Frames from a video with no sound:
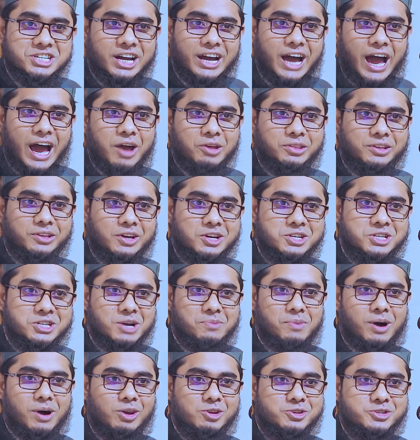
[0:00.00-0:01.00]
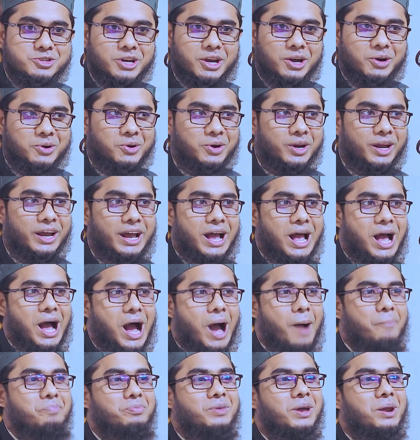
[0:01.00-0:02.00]
শেকায়ত করে সমালোচনা করে
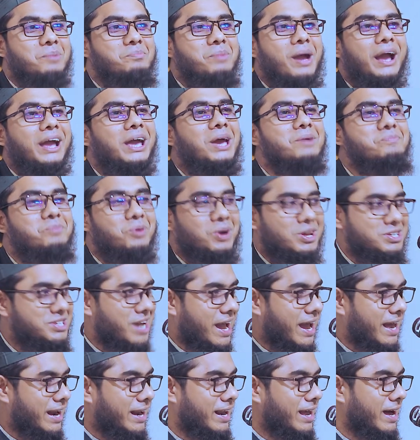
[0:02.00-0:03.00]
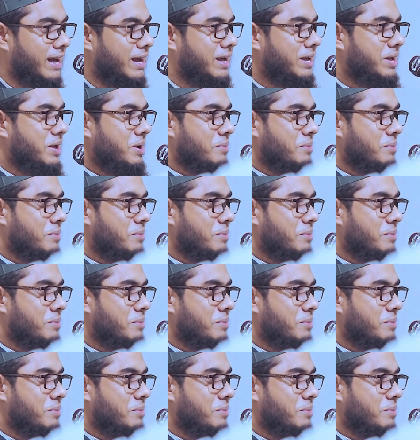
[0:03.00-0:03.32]
আপনারা ভেঙে পড়ে যাইয়েন না